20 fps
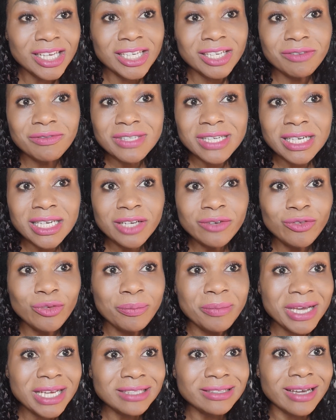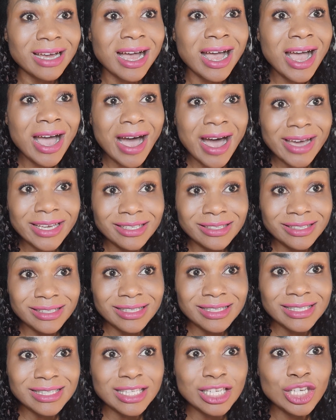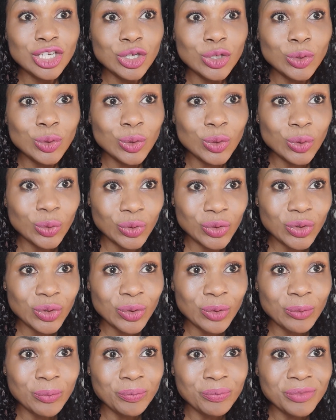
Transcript: que vous allez vous mettre à utiliser l'oignon.